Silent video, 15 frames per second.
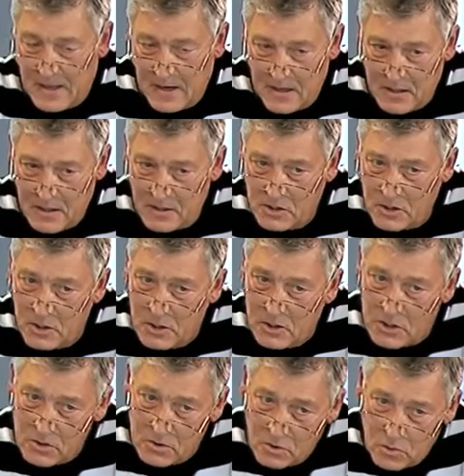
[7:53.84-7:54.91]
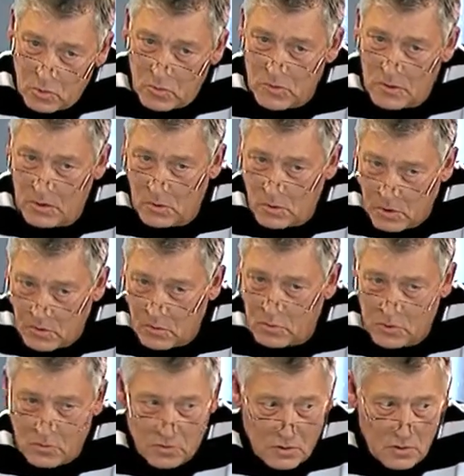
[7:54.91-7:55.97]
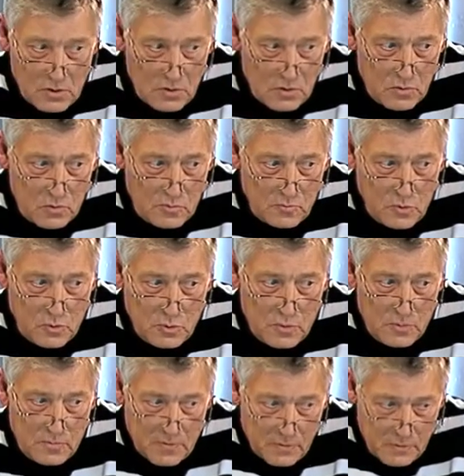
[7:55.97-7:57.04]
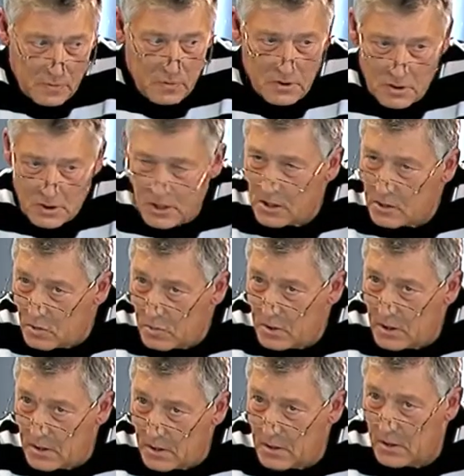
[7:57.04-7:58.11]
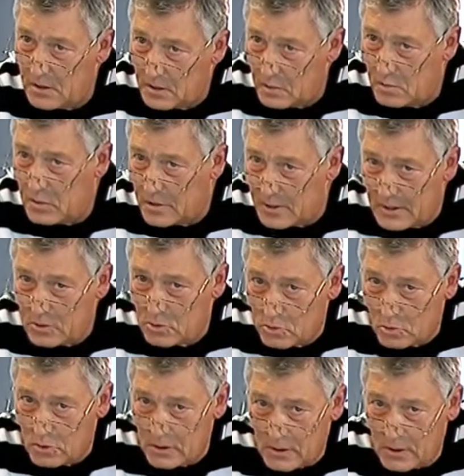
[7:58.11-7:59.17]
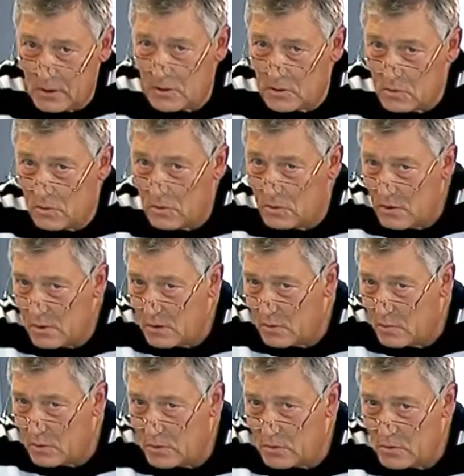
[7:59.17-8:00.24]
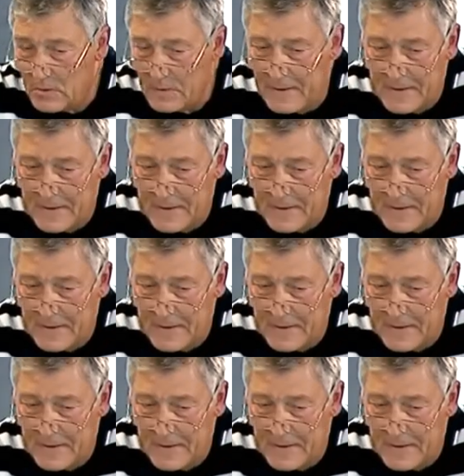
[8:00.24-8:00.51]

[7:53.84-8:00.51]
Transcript: она заинтересована, руководство заинтересовано в том, чтобы э, держать людей, те, которые достойно и достойно работают.